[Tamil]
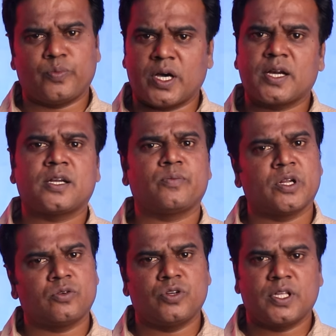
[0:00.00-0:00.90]

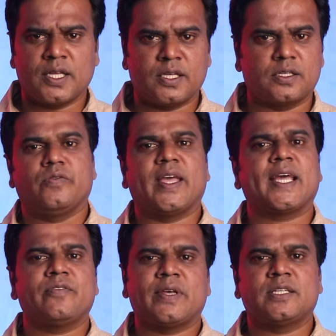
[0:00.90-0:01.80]
பாராட்டப்படக்கூடியதாக இருக்குது
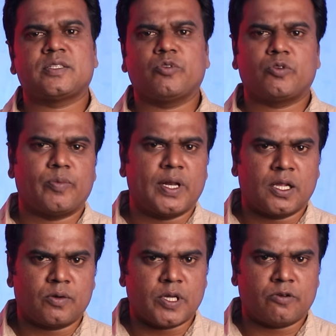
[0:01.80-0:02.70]
வேங்கை வயல் சம்பவம் நம்ம
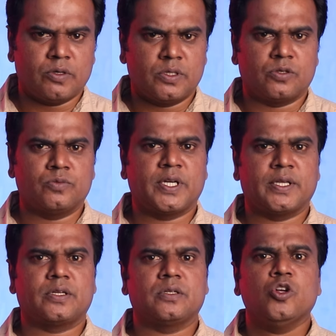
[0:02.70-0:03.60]
எல்லாருக்கும் ஞாபகம் இருக்கும்னு
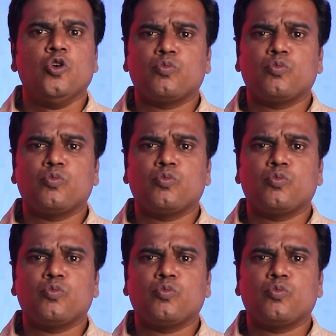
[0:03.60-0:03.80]
நினைக்கிறோம்